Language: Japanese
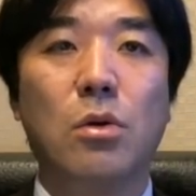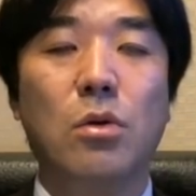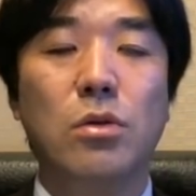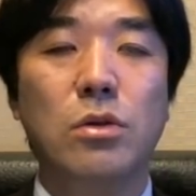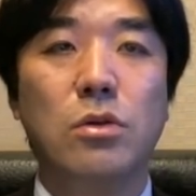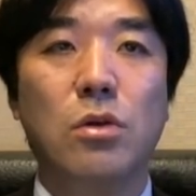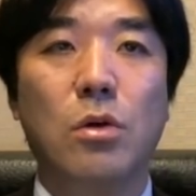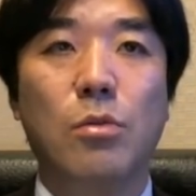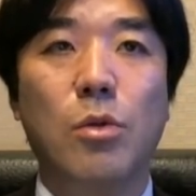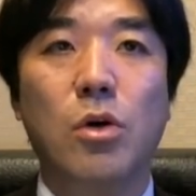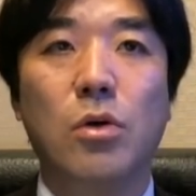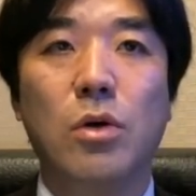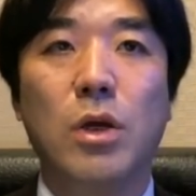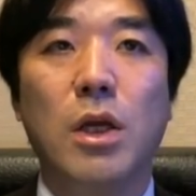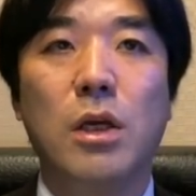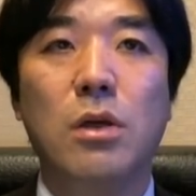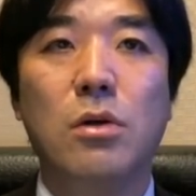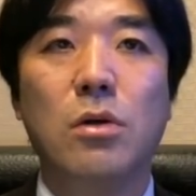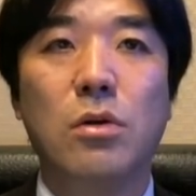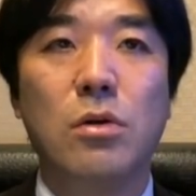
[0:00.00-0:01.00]
コストも
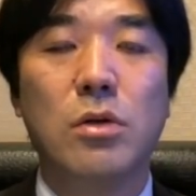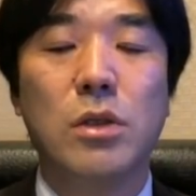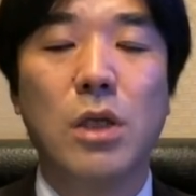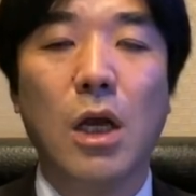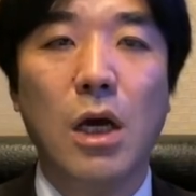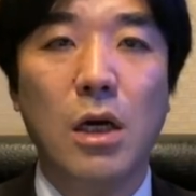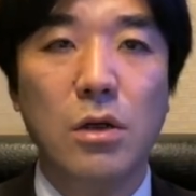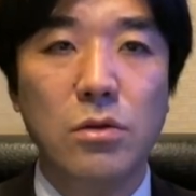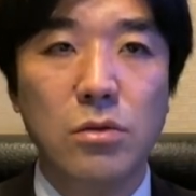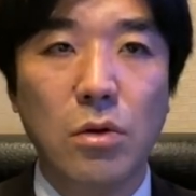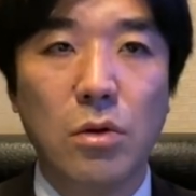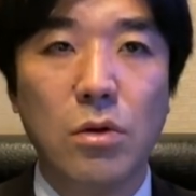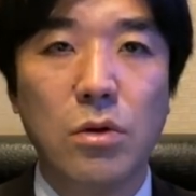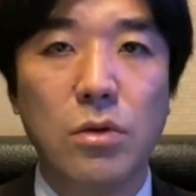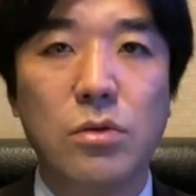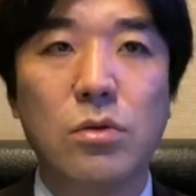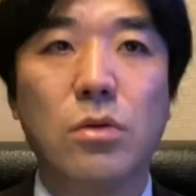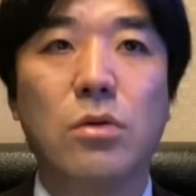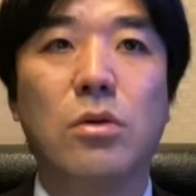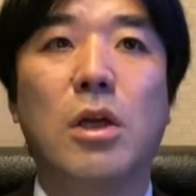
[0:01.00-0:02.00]
いろいろ下がると
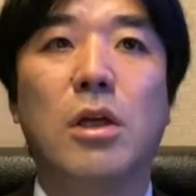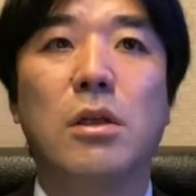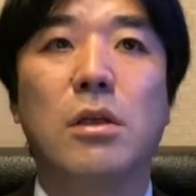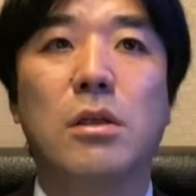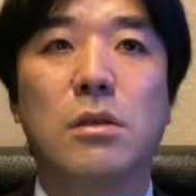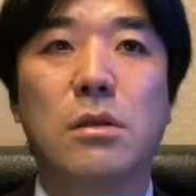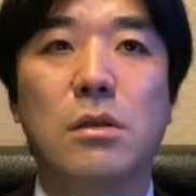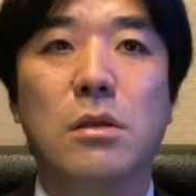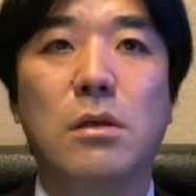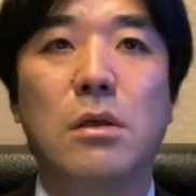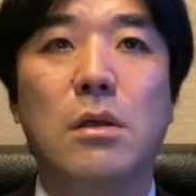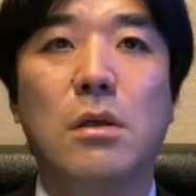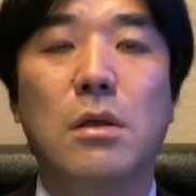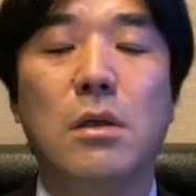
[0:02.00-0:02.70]
いうことなんです。